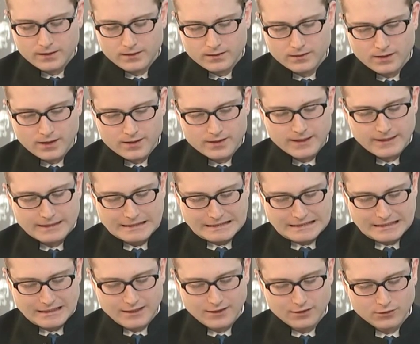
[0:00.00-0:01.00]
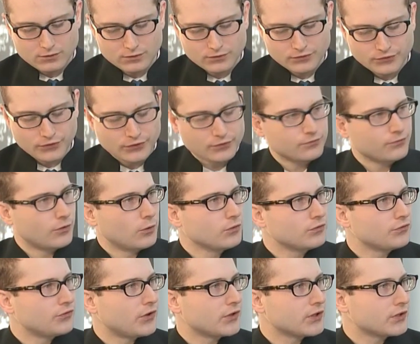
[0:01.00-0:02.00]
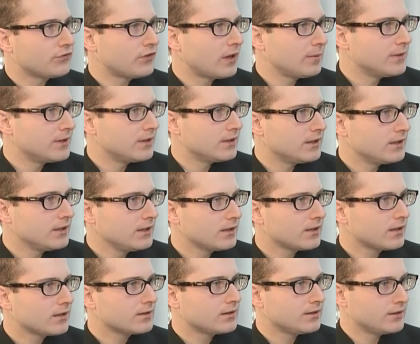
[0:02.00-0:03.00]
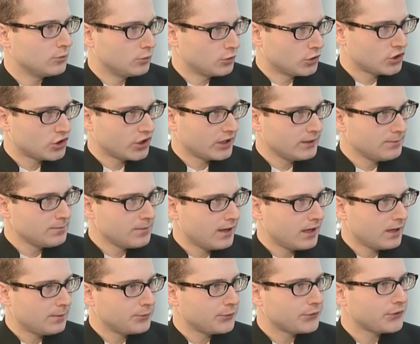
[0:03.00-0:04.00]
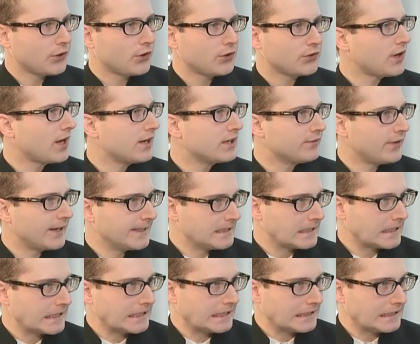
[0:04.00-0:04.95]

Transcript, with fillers: in einer Erklärung von Vote for the Family, die Sie unterschrieben haben mhm. und auch alle weiteren